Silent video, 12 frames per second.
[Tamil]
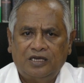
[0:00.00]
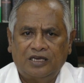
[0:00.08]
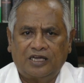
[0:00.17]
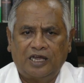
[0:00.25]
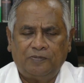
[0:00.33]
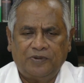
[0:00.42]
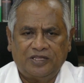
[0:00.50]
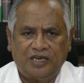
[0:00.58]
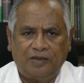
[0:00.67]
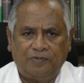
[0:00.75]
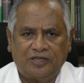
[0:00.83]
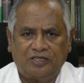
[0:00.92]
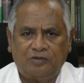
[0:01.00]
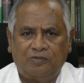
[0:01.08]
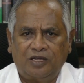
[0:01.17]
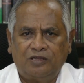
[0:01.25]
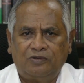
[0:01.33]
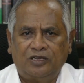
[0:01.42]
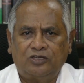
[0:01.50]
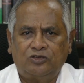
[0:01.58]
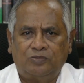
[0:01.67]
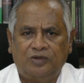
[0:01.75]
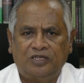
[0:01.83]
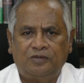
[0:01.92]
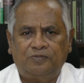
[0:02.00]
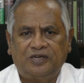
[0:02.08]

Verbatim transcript: என் கற்பத்தில் பத்து மாதம் உன்னை சுமந்து